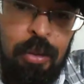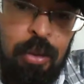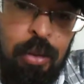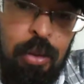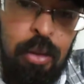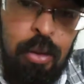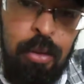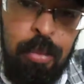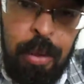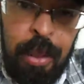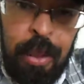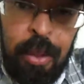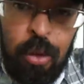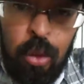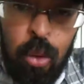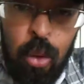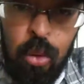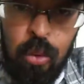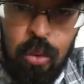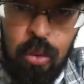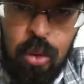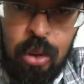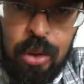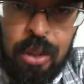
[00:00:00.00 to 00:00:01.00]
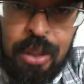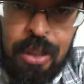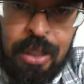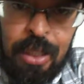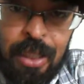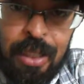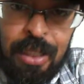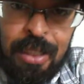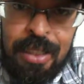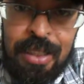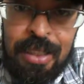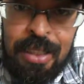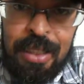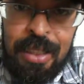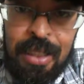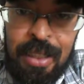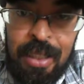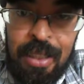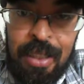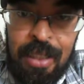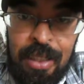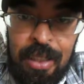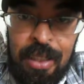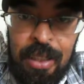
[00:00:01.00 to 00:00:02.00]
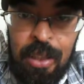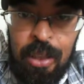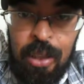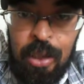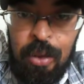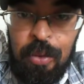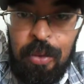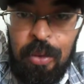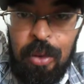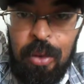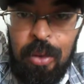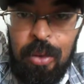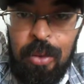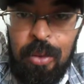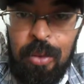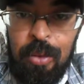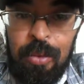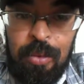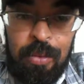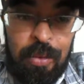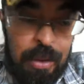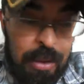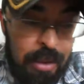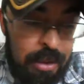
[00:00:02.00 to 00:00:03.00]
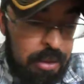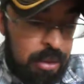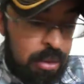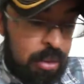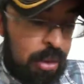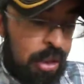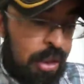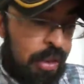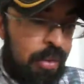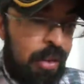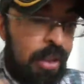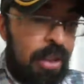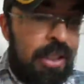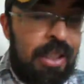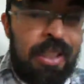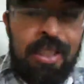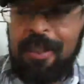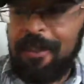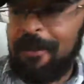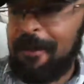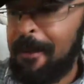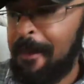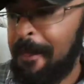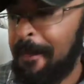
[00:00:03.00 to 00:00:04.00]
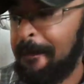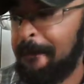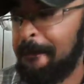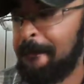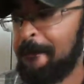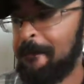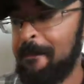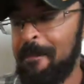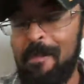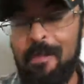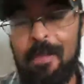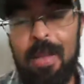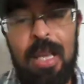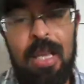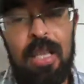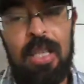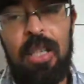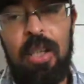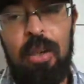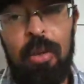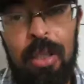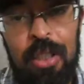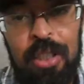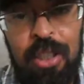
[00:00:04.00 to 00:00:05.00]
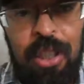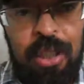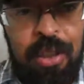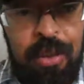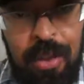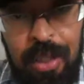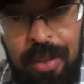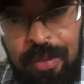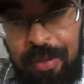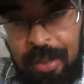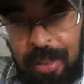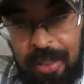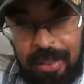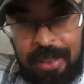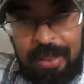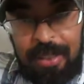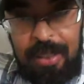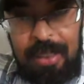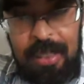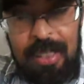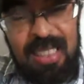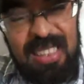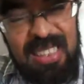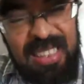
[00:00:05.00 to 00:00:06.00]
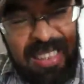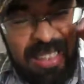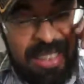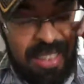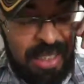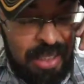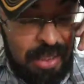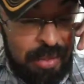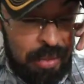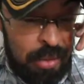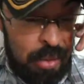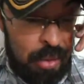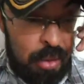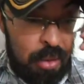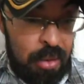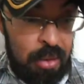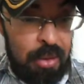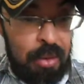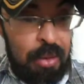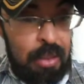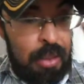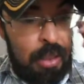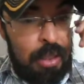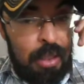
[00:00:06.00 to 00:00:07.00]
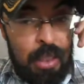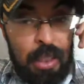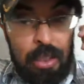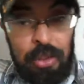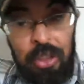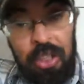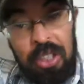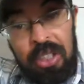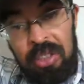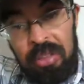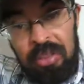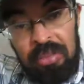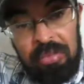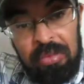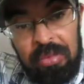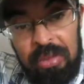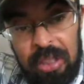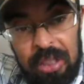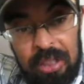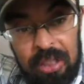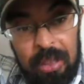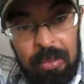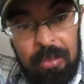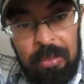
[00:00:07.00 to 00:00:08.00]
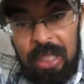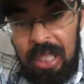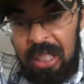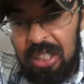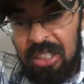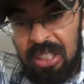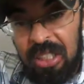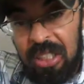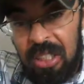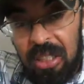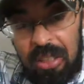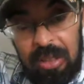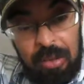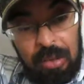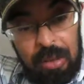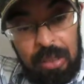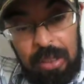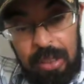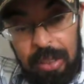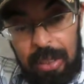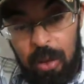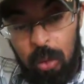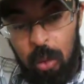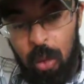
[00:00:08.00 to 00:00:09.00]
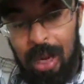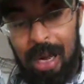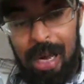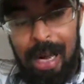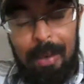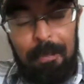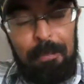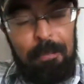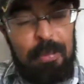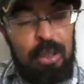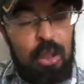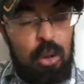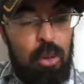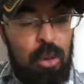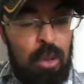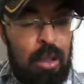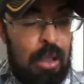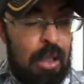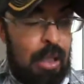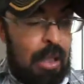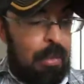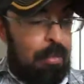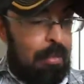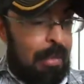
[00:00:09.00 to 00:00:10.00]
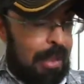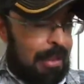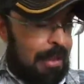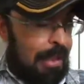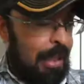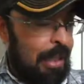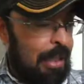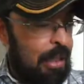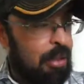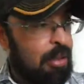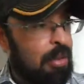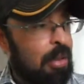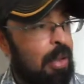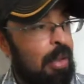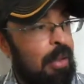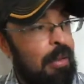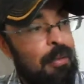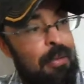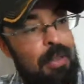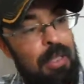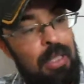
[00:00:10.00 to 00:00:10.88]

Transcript: Tudo bem com vocês? Eu vou falar de um livro aqui. Eu achei que eu nem falaria desse livro, achei que eu não ia terminar de lê-lo rápido, mas é isso, ó.